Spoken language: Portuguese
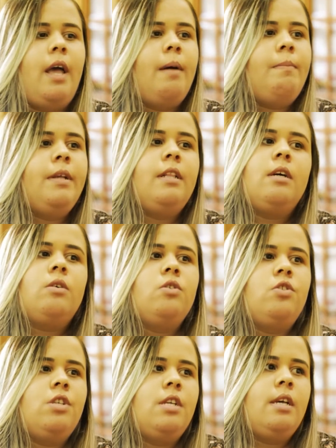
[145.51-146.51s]
A
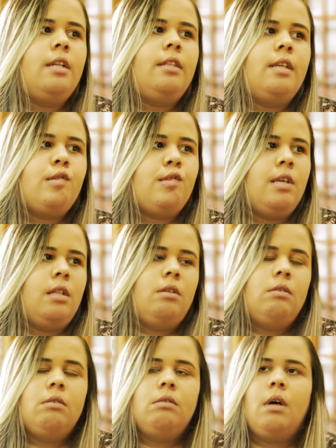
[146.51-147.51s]
pedagogia está sendo
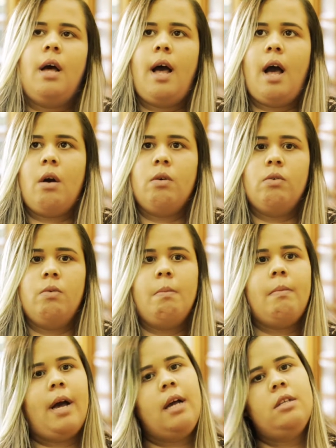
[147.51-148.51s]
algo
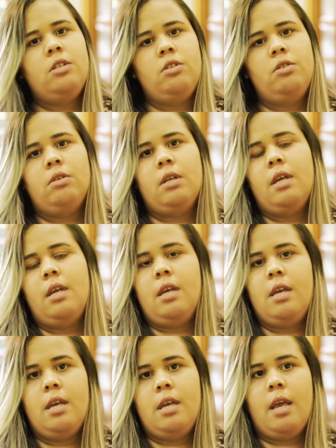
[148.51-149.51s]
mais do
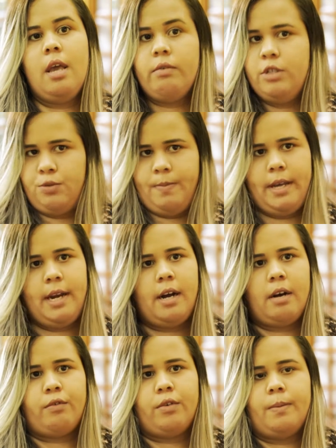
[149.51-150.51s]
que eu
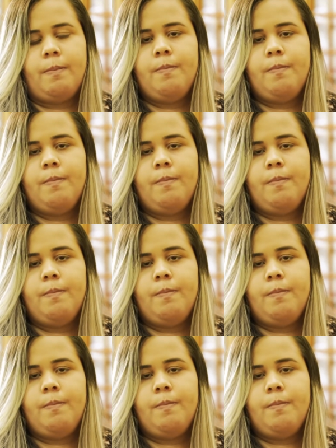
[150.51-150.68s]
esperava.